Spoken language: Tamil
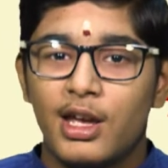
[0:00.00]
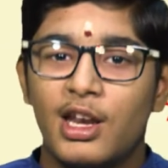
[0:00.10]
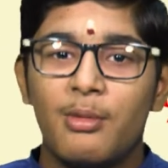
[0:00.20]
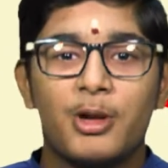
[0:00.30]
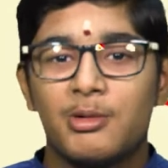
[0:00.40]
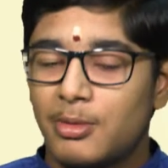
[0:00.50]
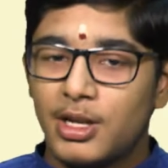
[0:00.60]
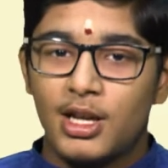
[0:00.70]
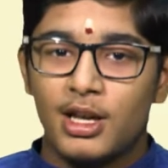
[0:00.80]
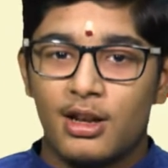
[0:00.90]
என்ன பழம்
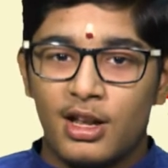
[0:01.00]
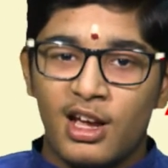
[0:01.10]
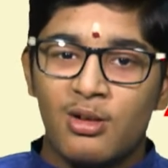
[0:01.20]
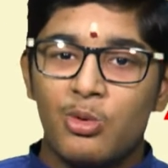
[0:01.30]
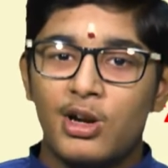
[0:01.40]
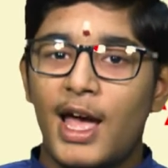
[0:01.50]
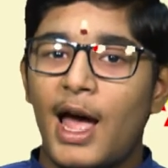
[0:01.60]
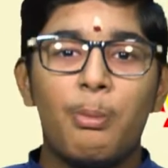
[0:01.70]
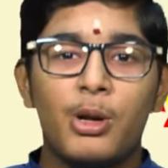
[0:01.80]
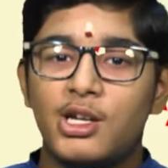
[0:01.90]
அப்படின்னு கே கேட்கும்போது
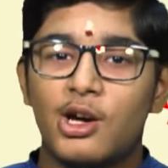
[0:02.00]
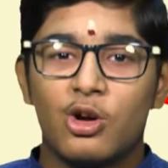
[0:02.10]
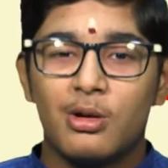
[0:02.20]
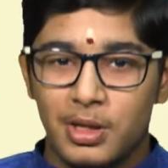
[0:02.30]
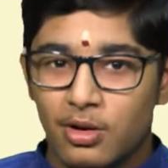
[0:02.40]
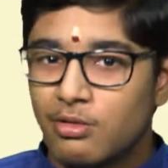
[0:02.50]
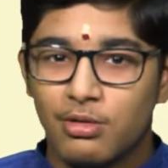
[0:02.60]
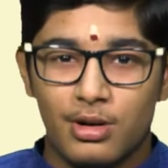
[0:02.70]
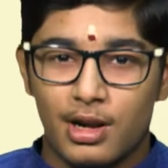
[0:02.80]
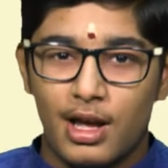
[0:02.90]
ஆப்பிள் டாங்கோ அப்படின்னு வந்து
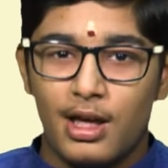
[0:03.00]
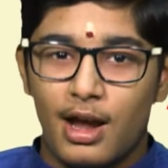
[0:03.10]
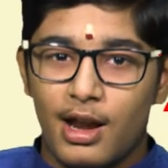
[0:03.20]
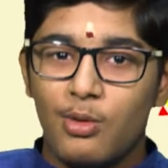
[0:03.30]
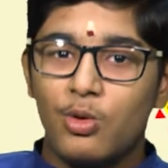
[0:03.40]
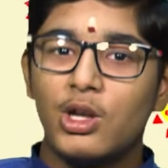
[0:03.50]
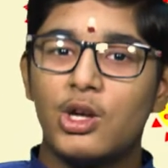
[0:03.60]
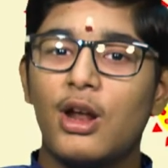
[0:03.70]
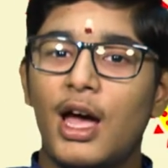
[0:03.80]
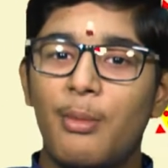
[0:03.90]
சொல்கிறா அதனால் ஒரு
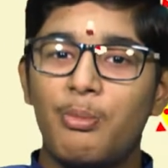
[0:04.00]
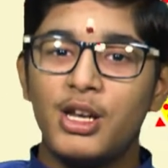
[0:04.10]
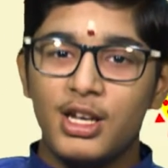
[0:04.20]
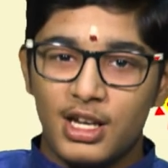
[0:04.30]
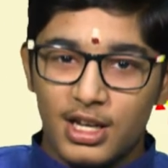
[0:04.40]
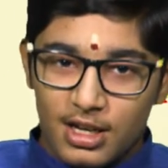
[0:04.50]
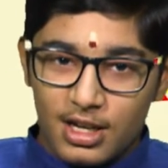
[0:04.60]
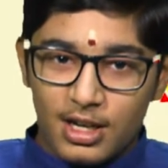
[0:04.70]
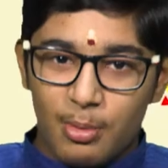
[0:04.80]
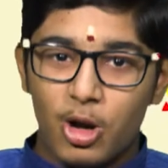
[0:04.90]
கிலோ ஆப்பிள்
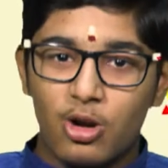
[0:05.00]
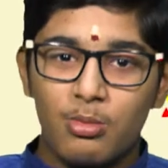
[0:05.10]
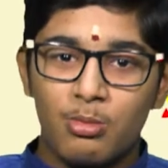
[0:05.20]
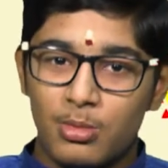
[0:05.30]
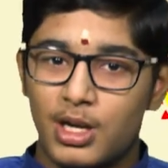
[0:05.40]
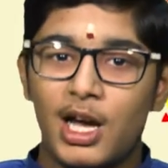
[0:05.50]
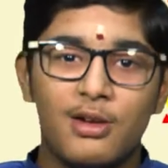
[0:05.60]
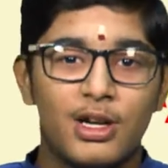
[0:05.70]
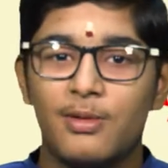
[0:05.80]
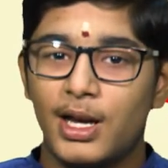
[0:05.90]
இந்த பக்கம்
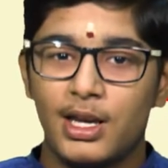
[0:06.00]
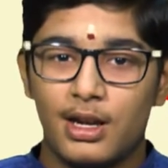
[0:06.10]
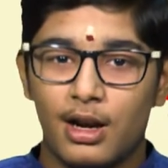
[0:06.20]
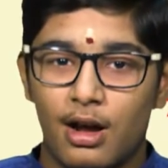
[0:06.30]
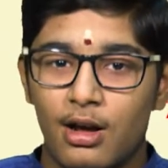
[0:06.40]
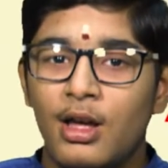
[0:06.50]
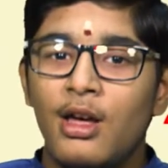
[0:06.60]
தாய் வந்து வாங்கிட்டு இருக்கா